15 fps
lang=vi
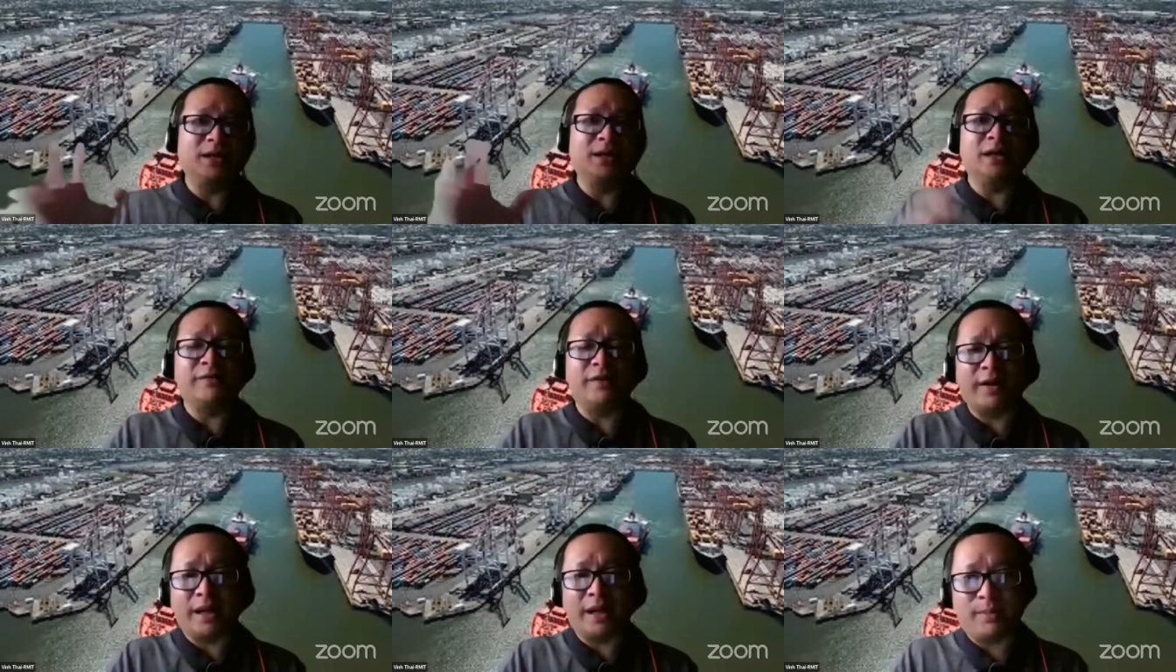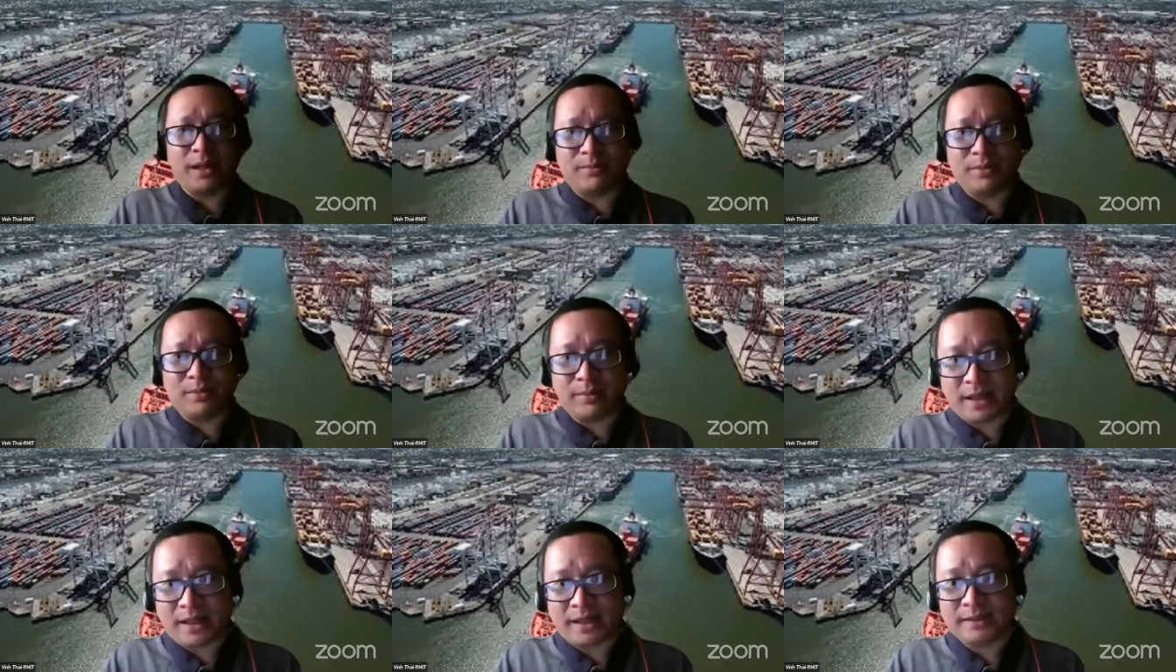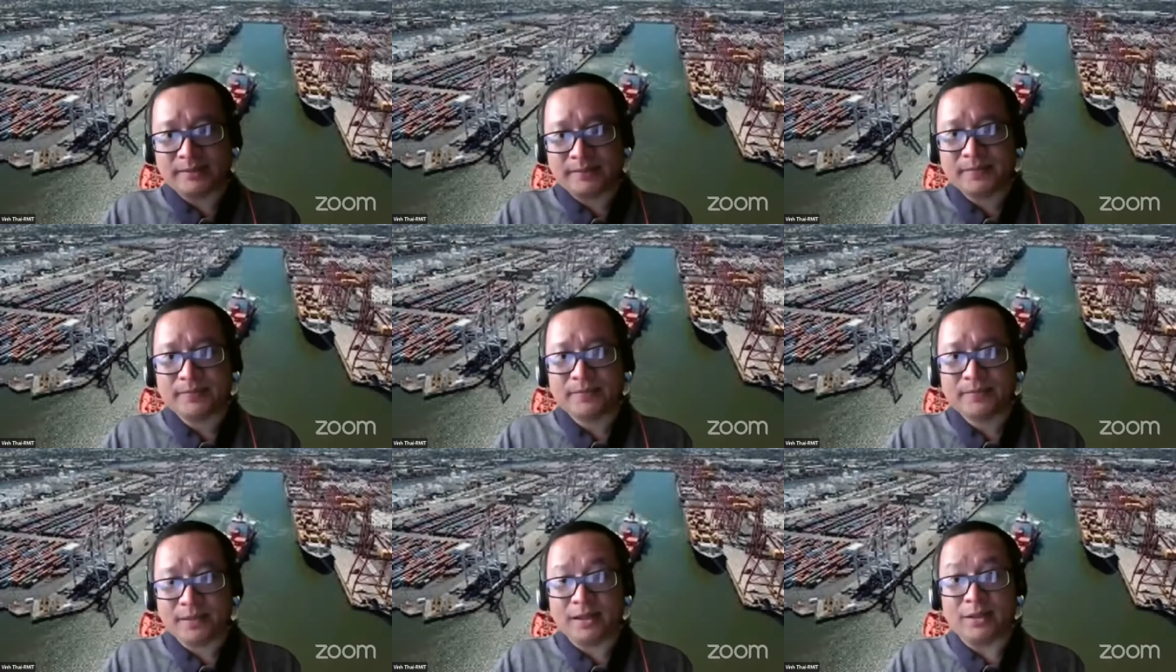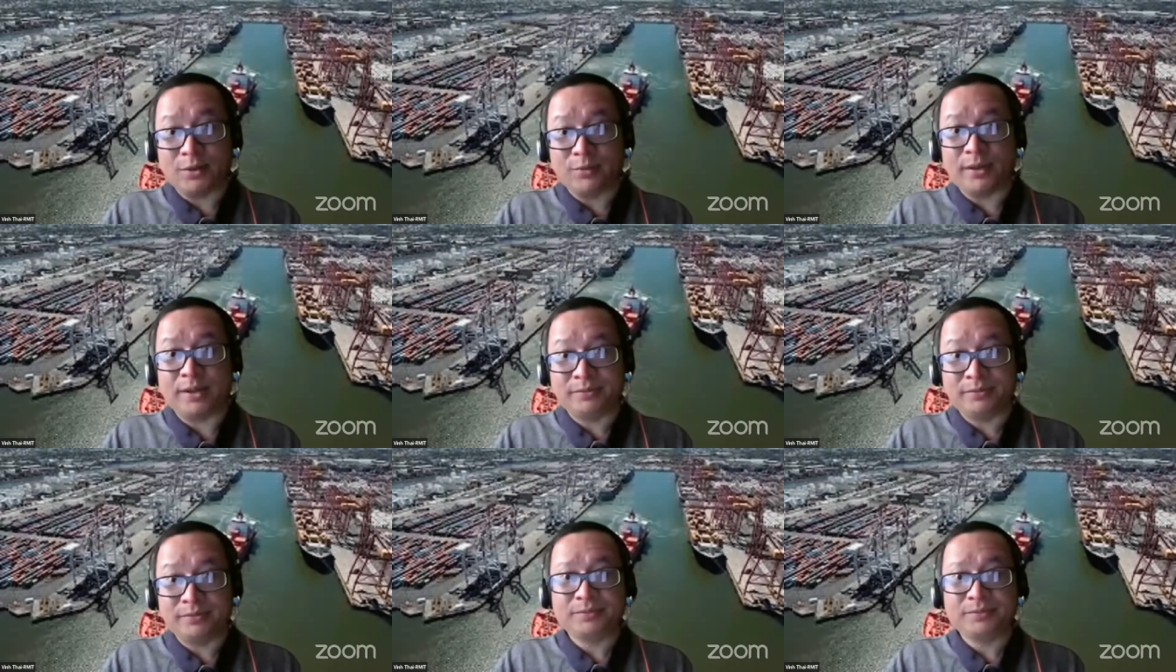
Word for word: cửa vào ngày 15 tháng 12 đúng nè